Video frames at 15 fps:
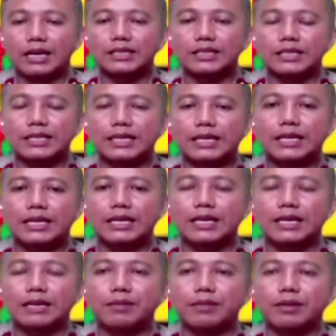Di ini
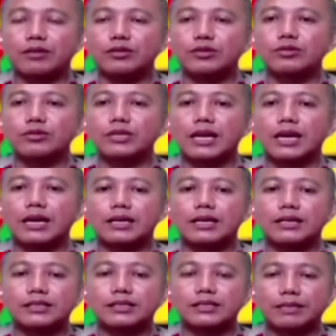Pak yang
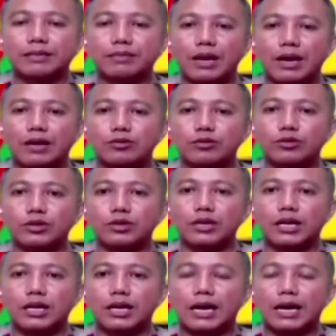di pelaku.
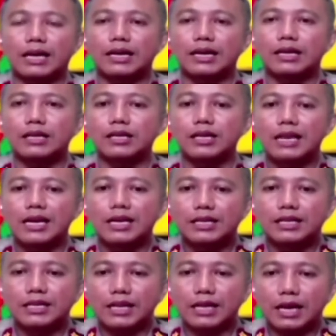uh, karena
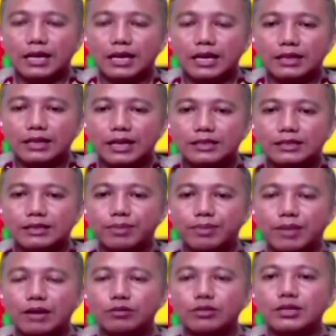dengan antara
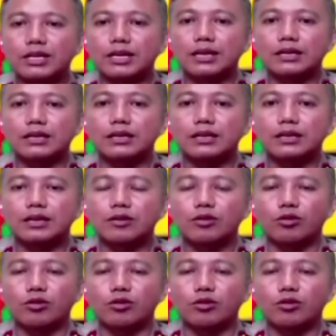si pelaku dengan